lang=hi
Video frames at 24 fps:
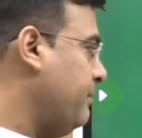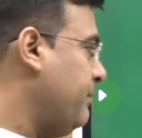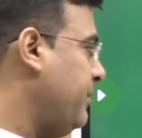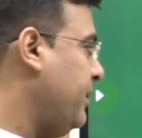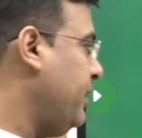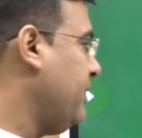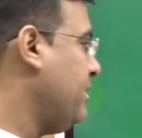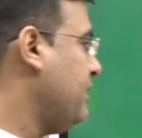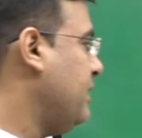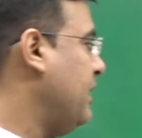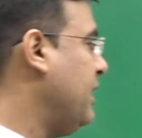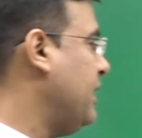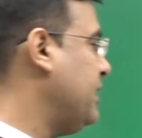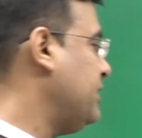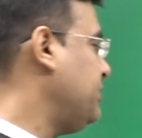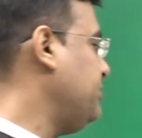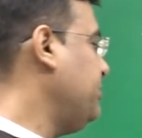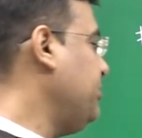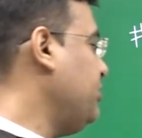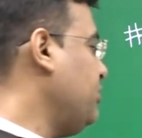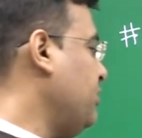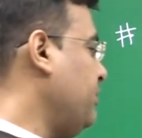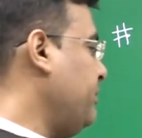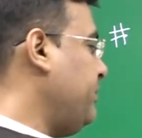बट क्लास
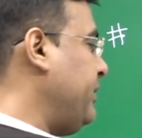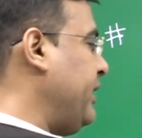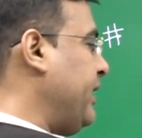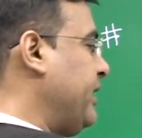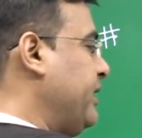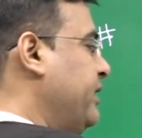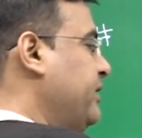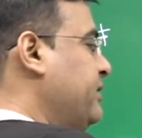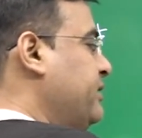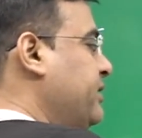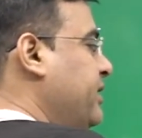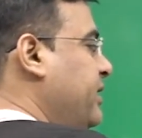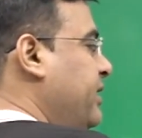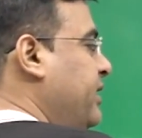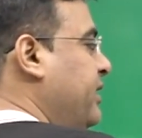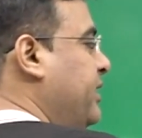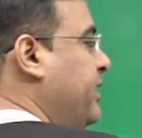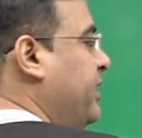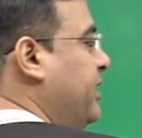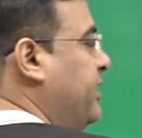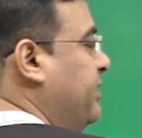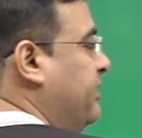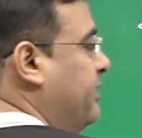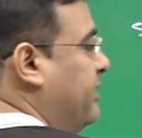में तो हम प्रैक्टिस के लिए
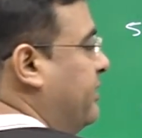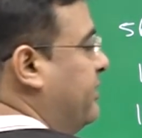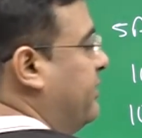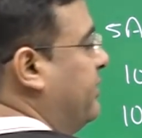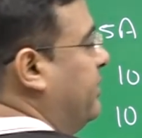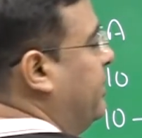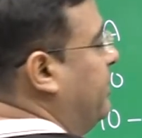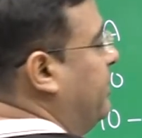कर ही सकते